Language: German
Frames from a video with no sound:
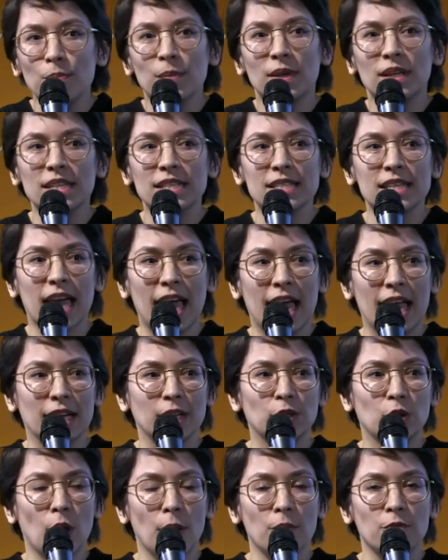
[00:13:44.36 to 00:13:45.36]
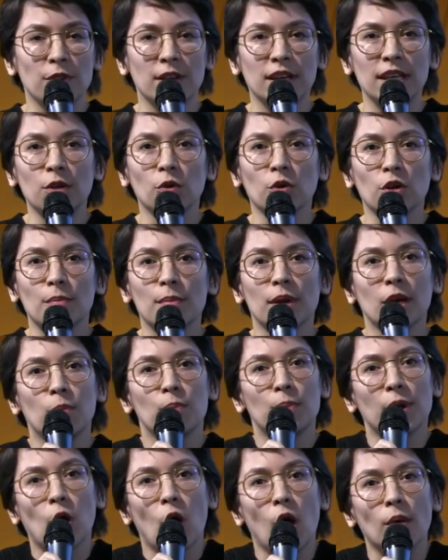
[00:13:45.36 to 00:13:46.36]
man diese hellen Köpfe nicht oder man
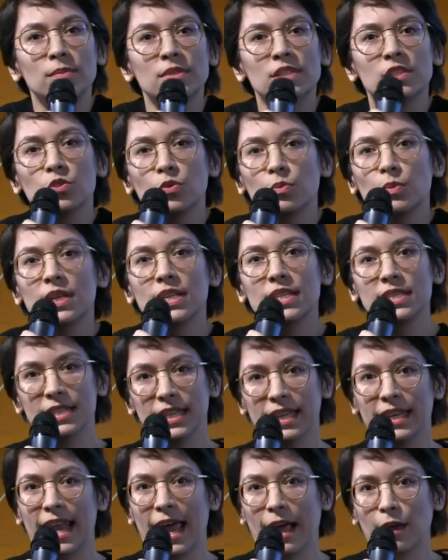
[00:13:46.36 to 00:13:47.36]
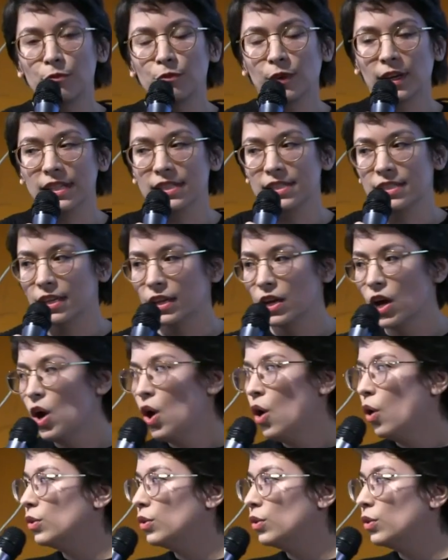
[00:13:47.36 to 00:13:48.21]
bekommt sie zumindest nicht langfristig.